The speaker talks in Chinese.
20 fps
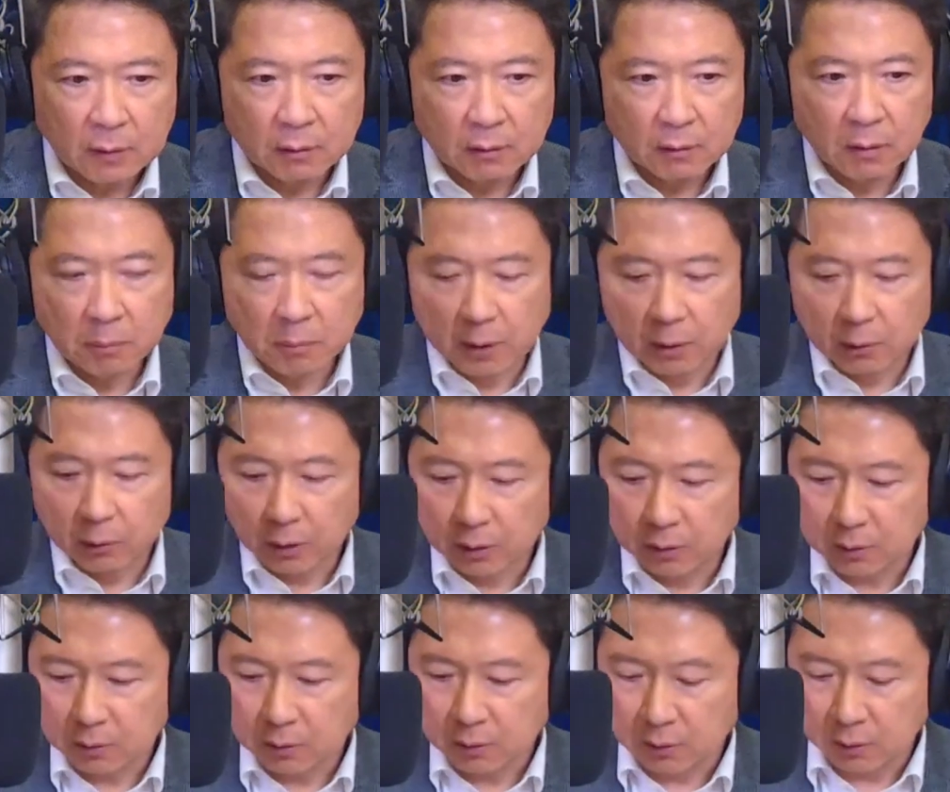那美
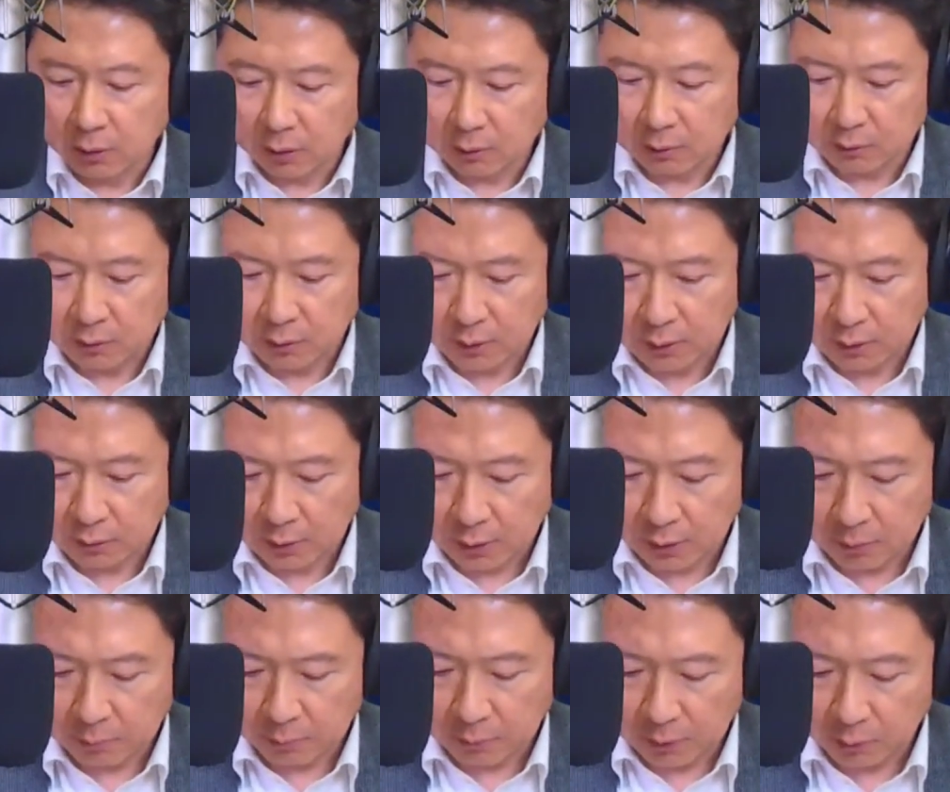元，您刚才既然谈
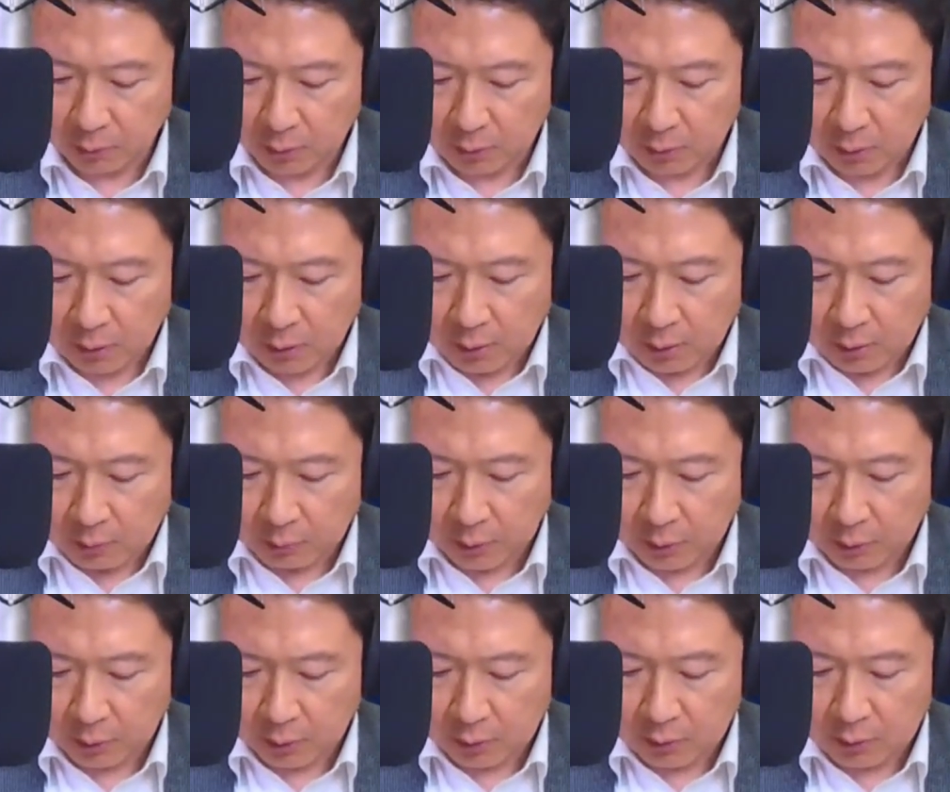到美元，美
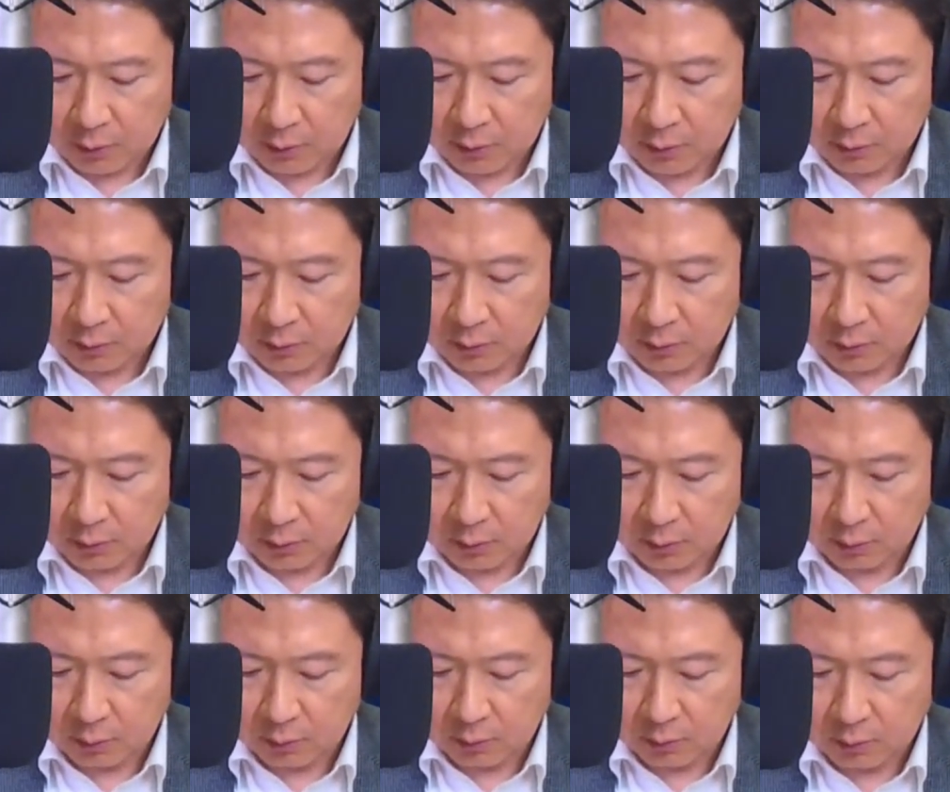元已经
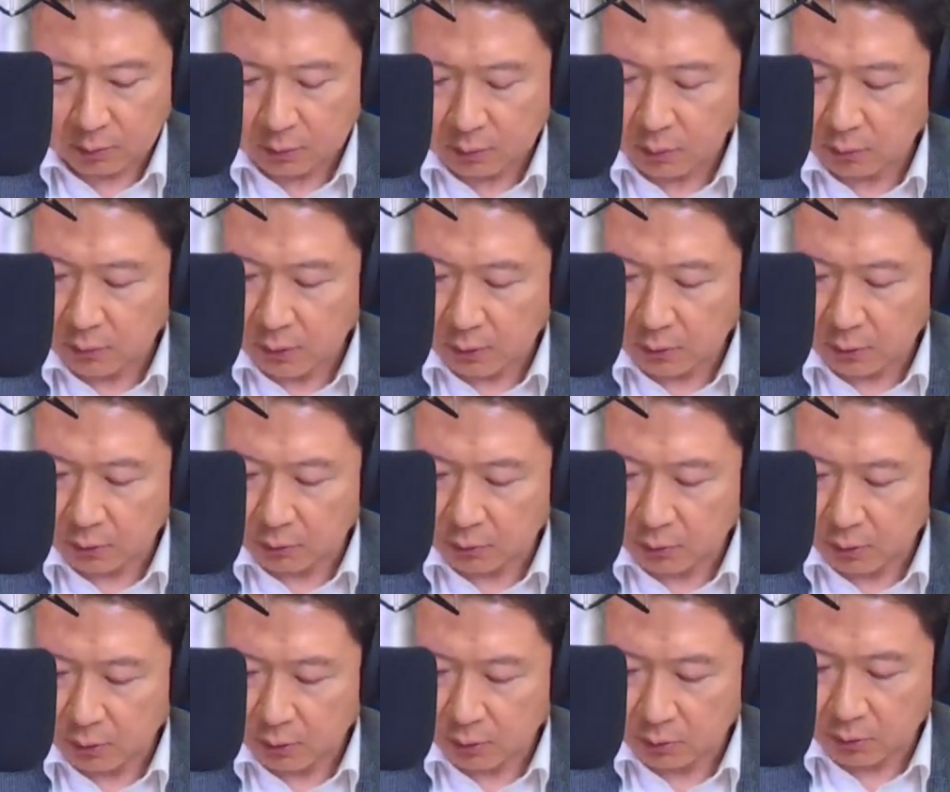是收在九
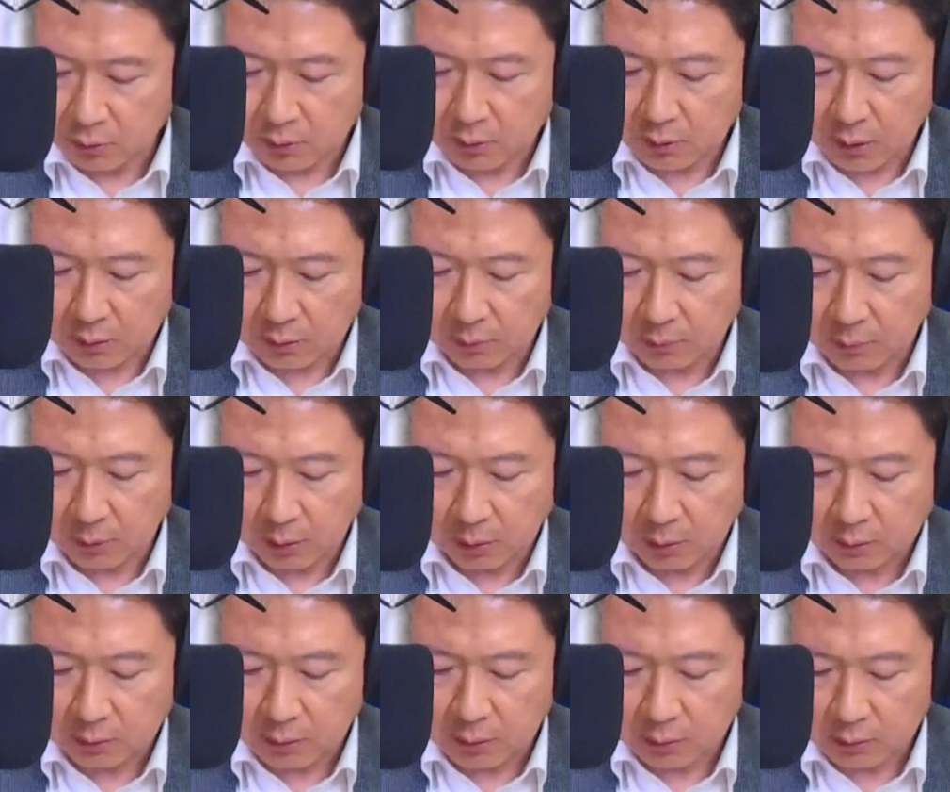十六之上了嘛？
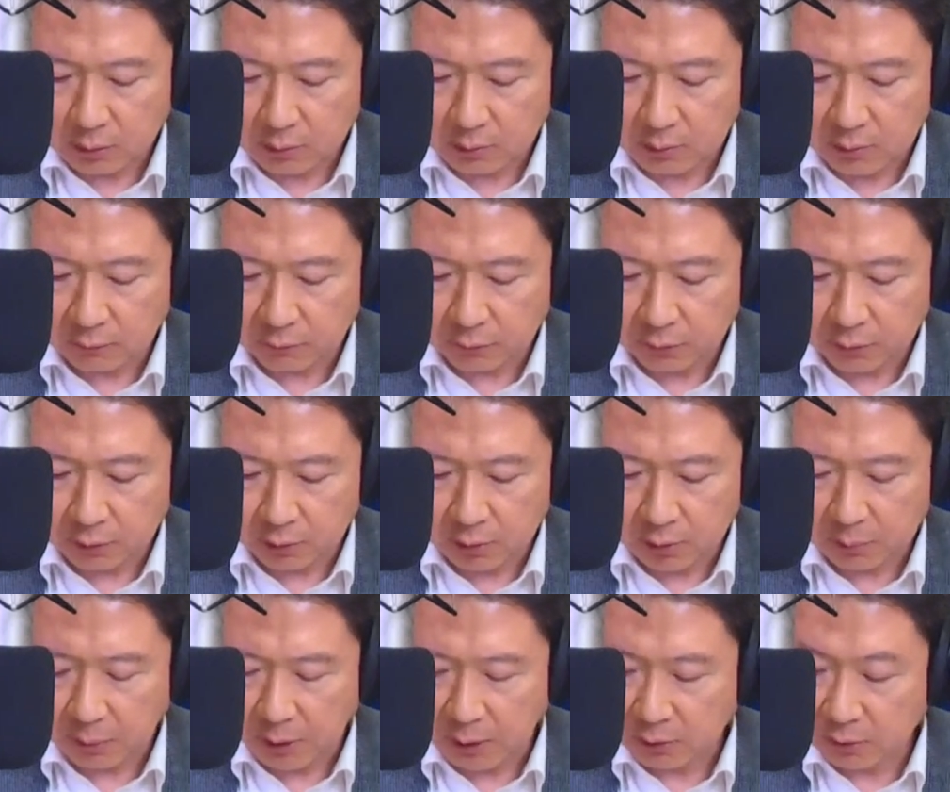好，上周涨幅有
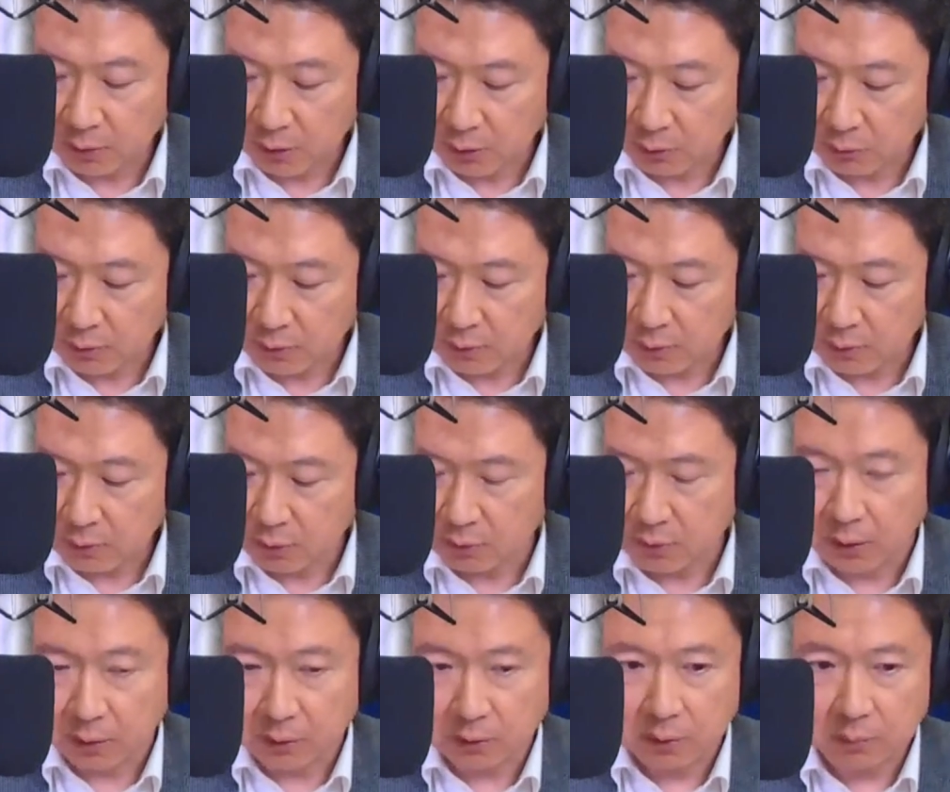百分之一， 是连续四周
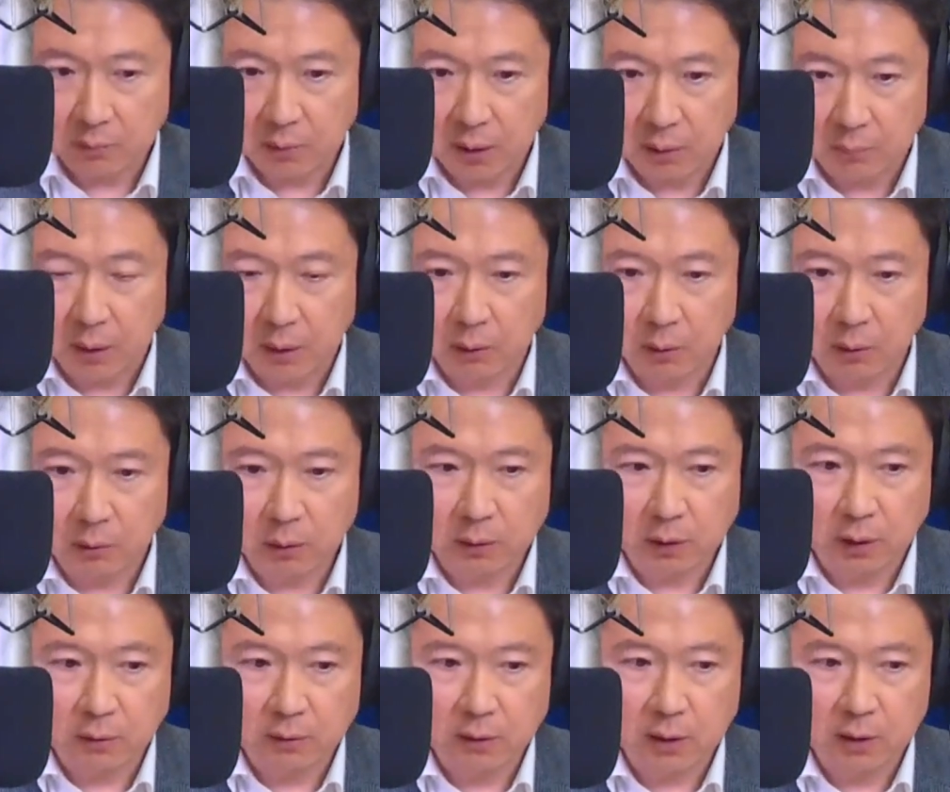涨升。那美元会
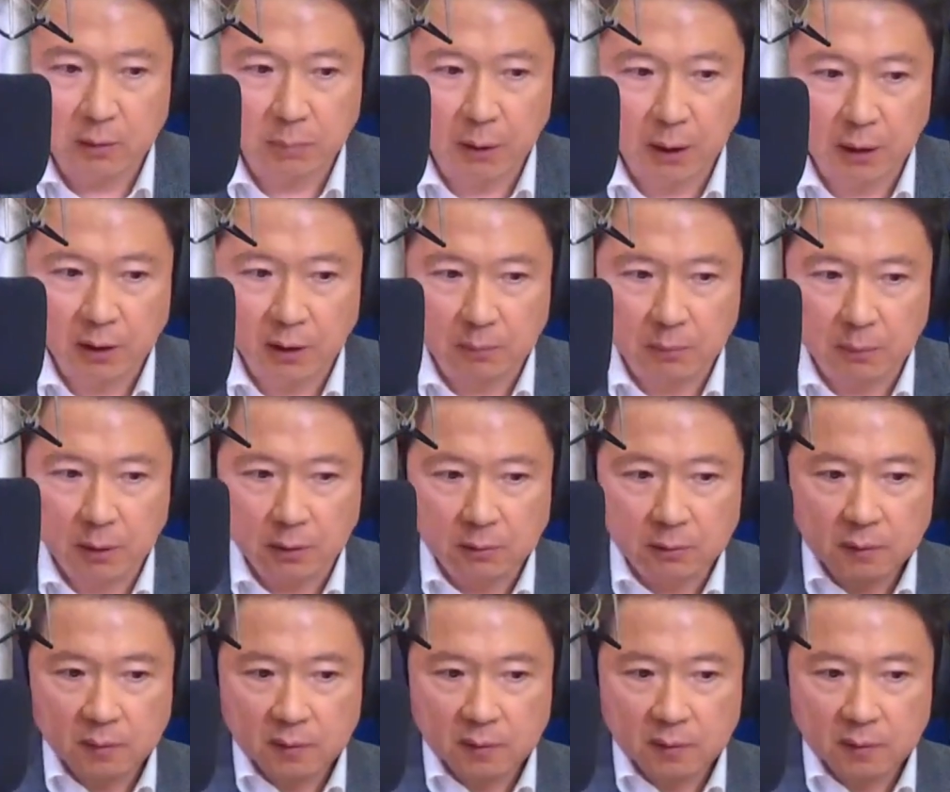挑战一百点吗？